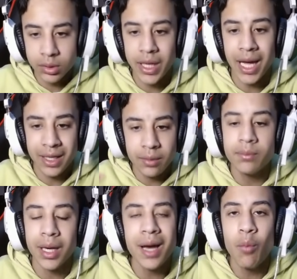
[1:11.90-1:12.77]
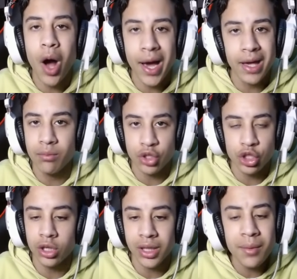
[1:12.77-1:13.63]
يعني مكان معين مش
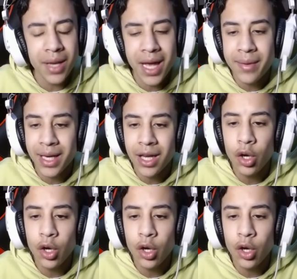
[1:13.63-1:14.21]
شرط اعمل اي مكان